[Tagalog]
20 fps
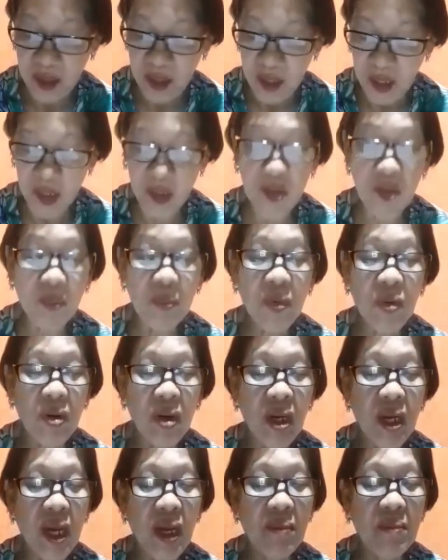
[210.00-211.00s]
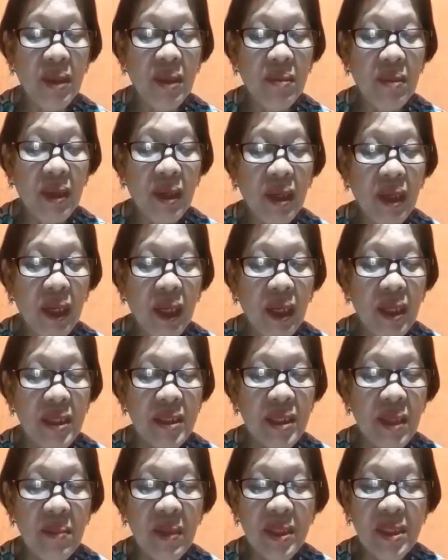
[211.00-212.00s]
Ito po ang aming mga
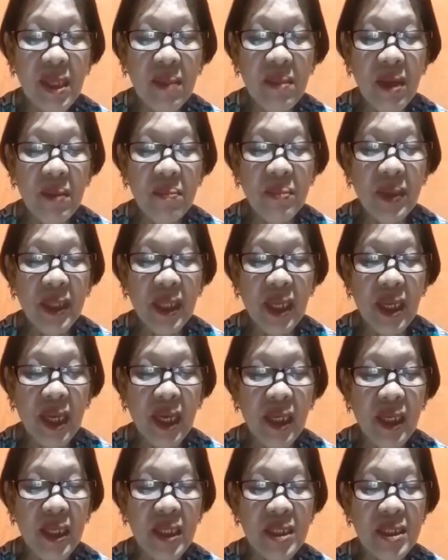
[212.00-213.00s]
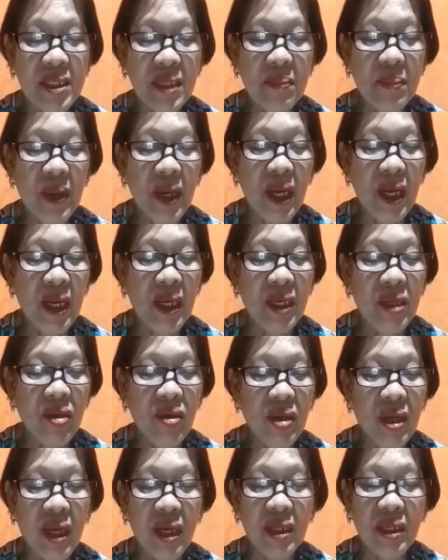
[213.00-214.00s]
sama-samang panalangin sa pangalan ninyo
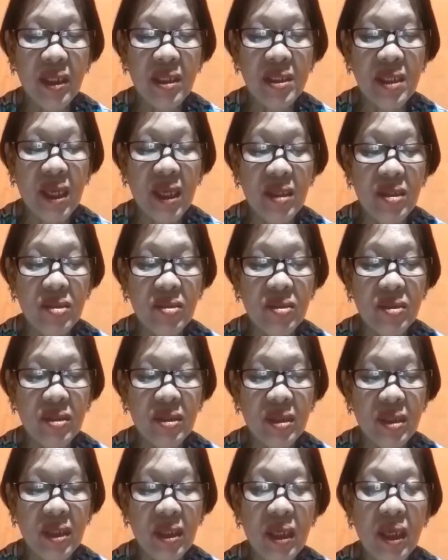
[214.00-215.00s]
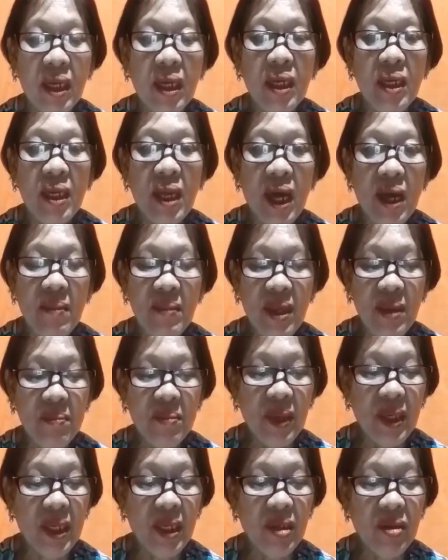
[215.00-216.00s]
anak na si Jesus, na aming
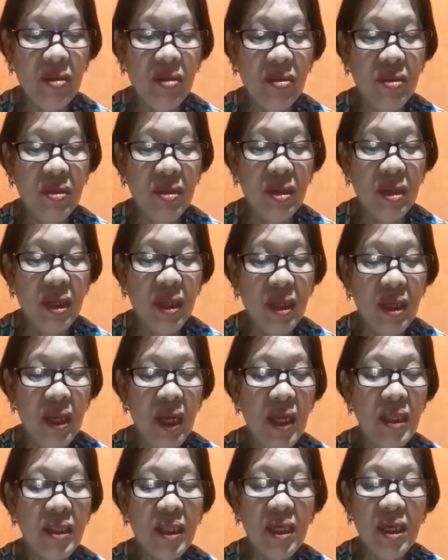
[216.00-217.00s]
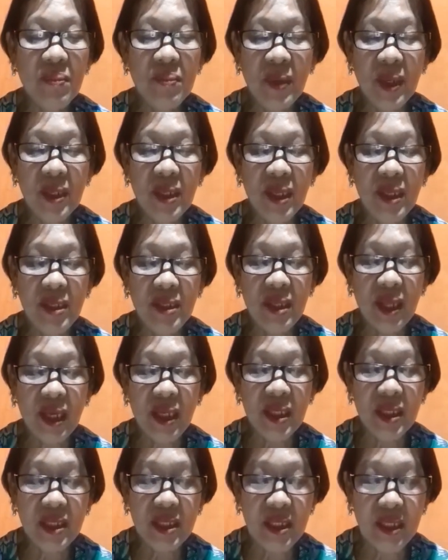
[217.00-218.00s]
Panginoon at
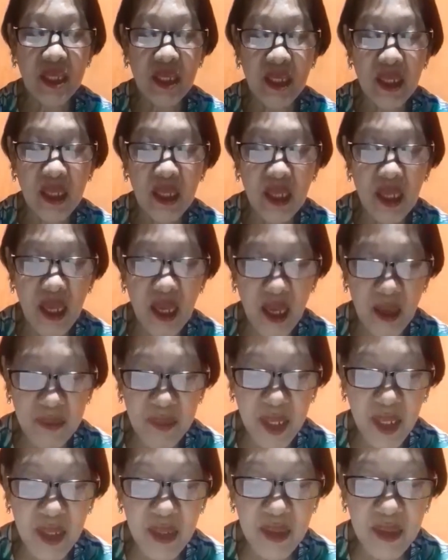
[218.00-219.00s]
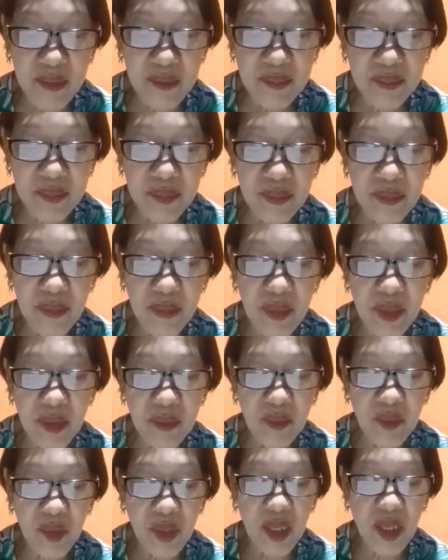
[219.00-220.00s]
tagapagligtas. Amen.
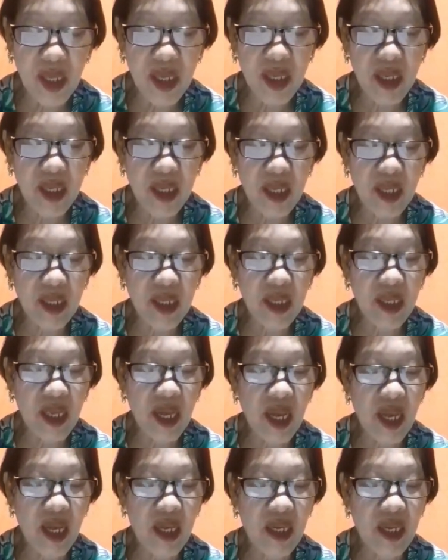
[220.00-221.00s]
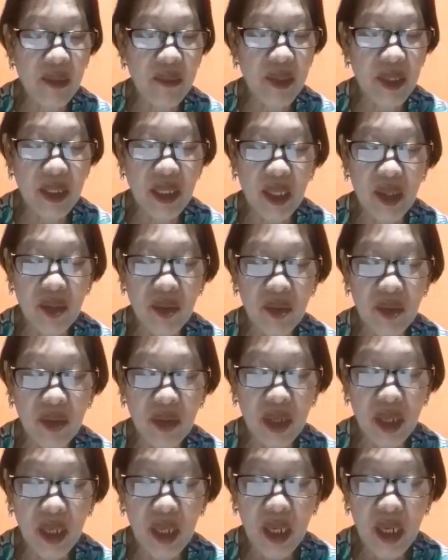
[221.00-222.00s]
Muli, inanyanyahan namin kayo
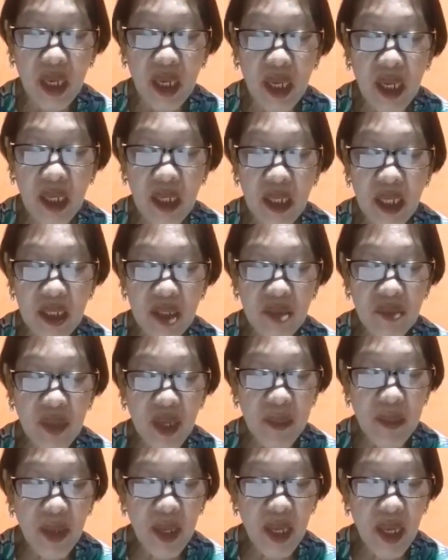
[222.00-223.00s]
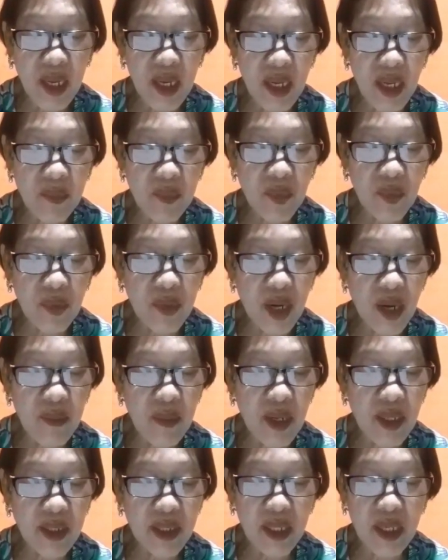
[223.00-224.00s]
na subaybayan ang
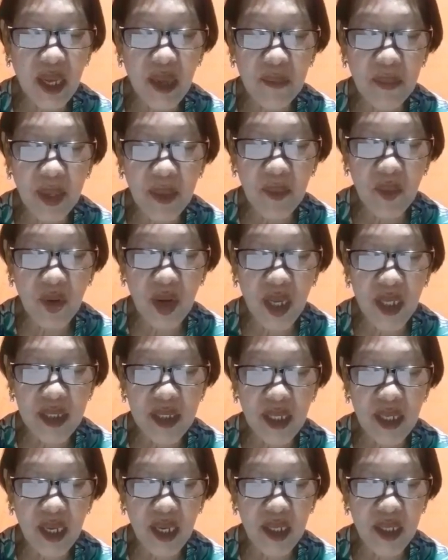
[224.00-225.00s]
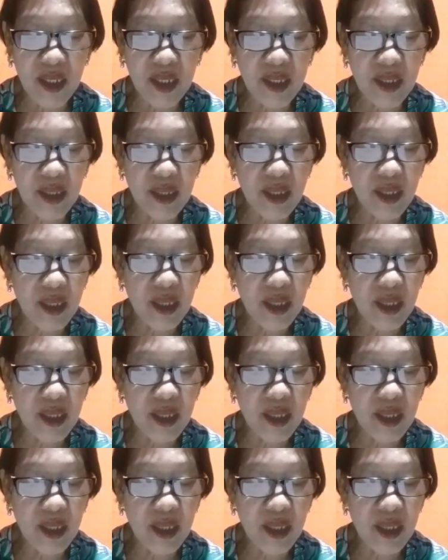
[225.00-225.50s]
programang Tinapay Mula sa Langit